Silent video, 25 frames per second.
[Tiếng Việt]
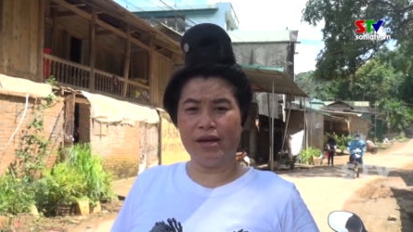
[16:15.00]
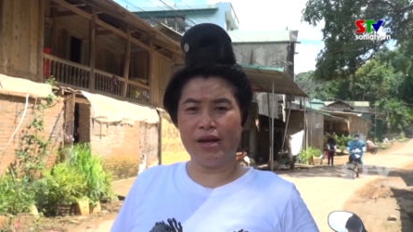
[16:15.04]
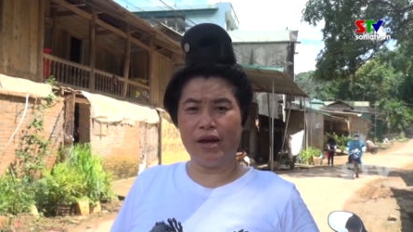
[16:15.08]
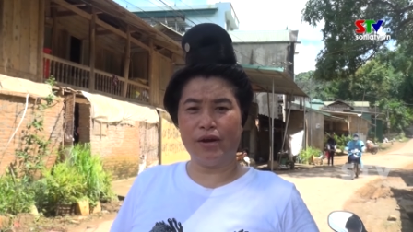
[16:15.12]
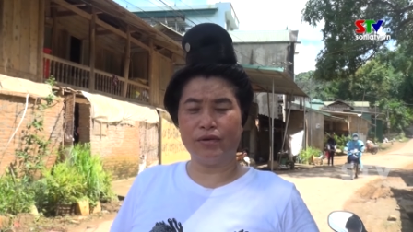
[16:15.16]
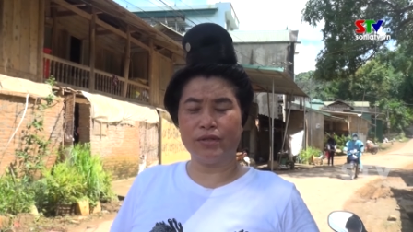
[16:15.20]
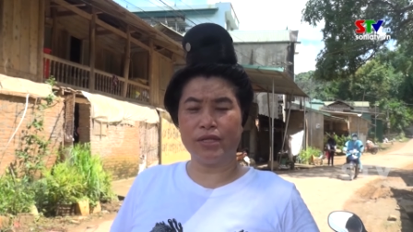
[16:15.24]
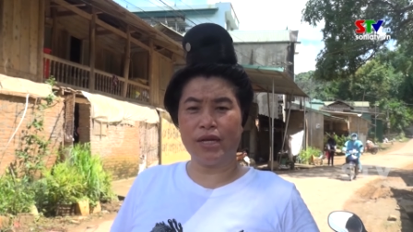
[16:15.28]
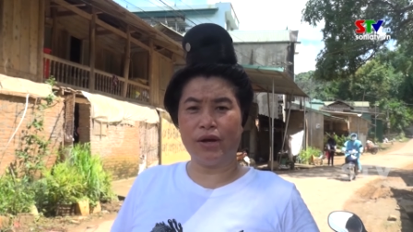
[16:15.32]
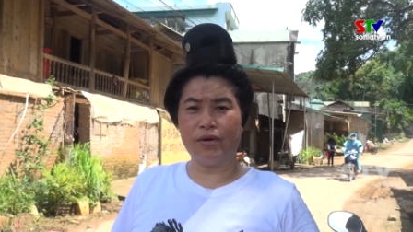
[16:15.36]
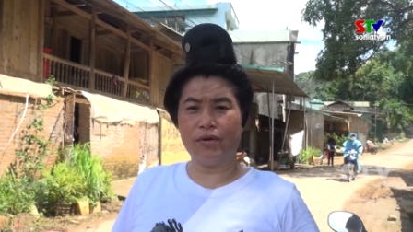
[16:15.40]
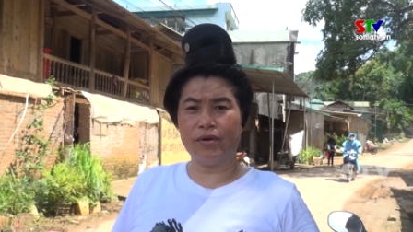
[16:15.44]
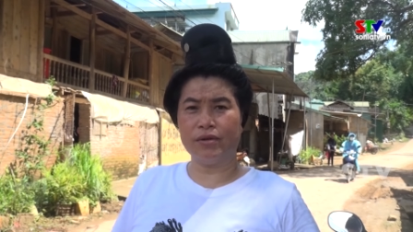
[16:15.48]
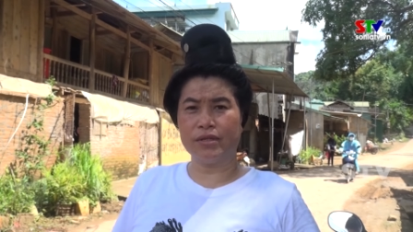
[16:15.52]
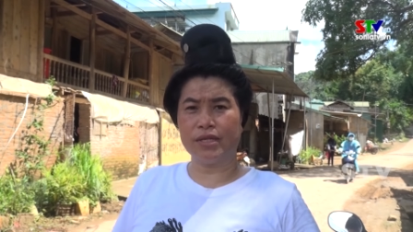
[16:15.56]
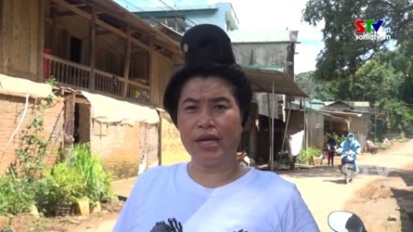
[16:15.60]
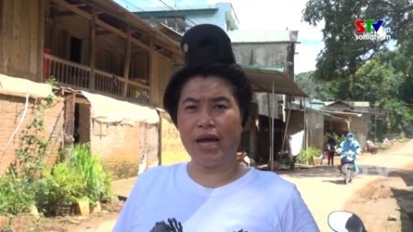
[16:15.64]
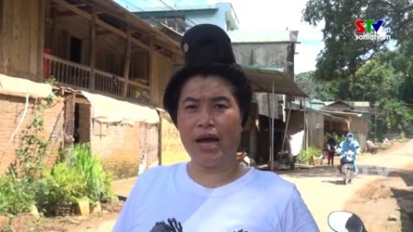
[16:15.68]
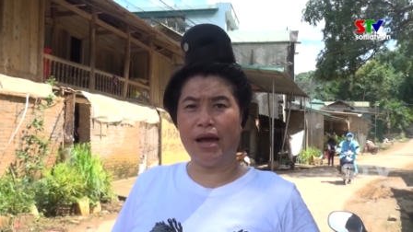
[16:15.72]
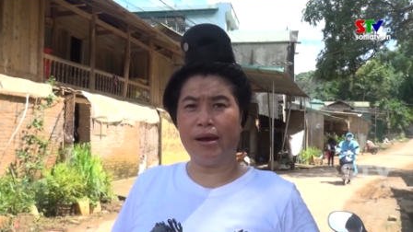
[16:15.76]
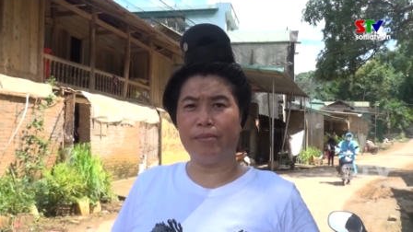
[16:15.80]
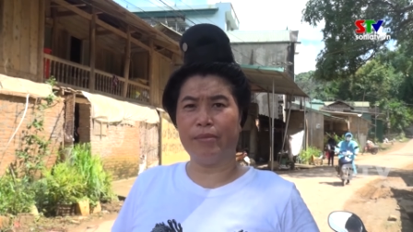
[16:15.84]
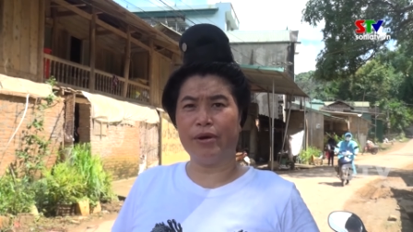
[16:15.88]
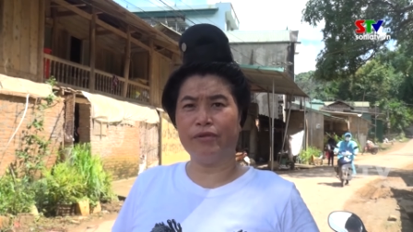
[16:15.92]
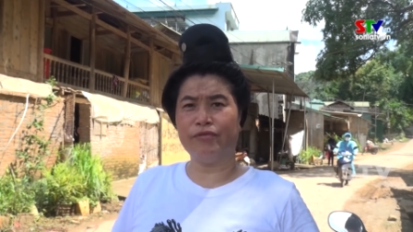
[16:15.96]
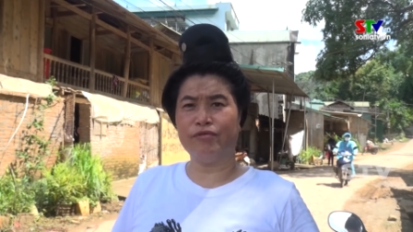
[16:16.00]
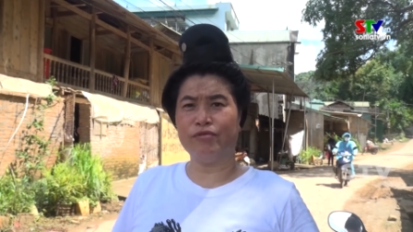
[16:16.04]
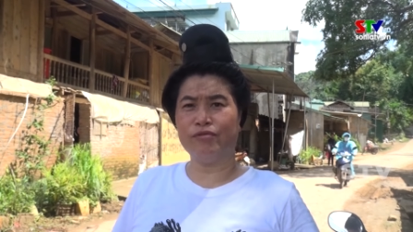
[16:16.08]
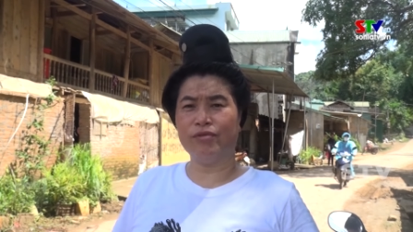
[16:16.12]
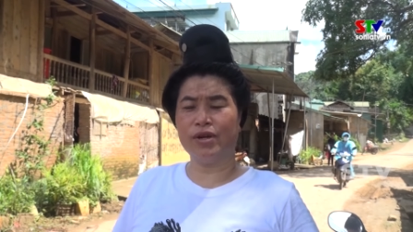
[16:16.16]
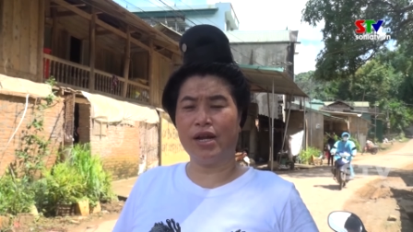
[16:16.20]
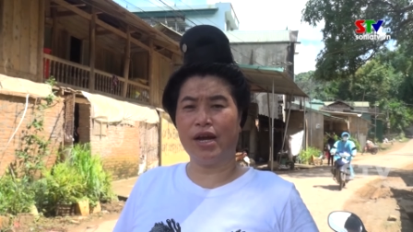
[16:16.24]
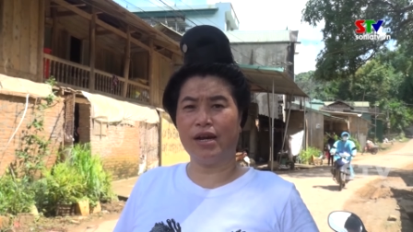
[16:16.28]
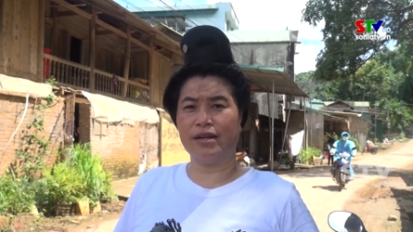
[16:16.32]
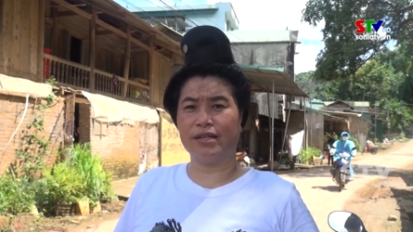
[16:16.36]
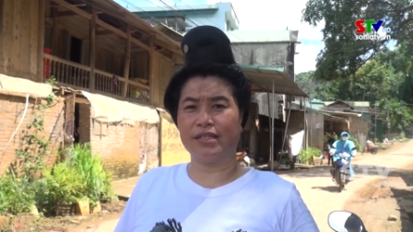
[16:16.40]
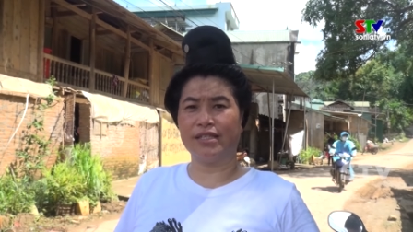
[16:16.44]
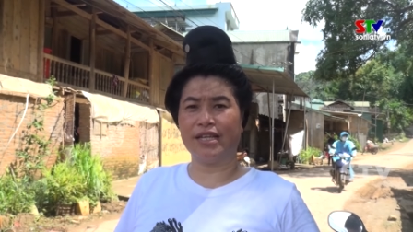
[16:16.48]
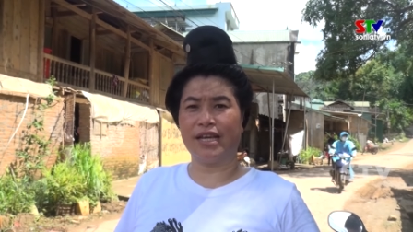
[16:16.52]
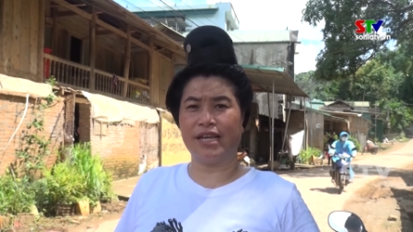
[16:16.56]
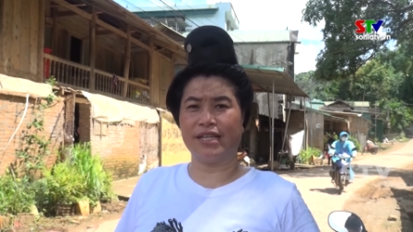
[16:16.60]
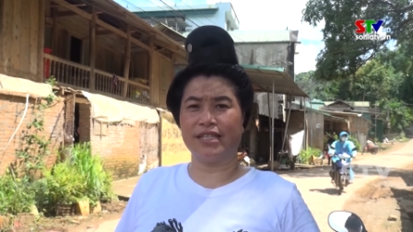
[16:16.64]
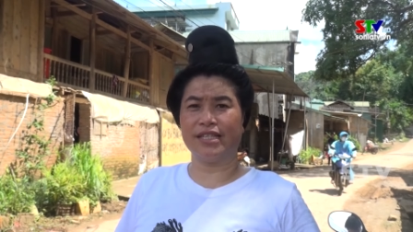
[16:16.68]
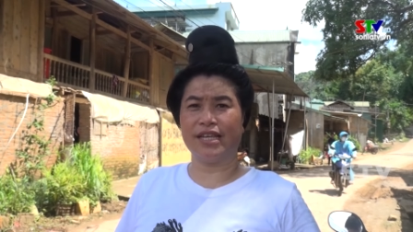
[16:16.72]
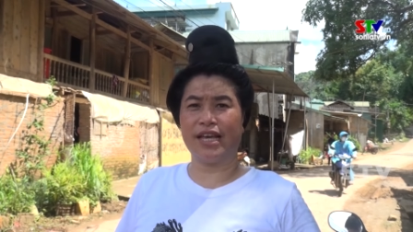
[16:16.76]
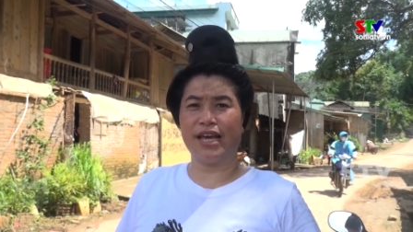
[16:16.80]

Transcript: là áo rau áo già mà phun hở sạch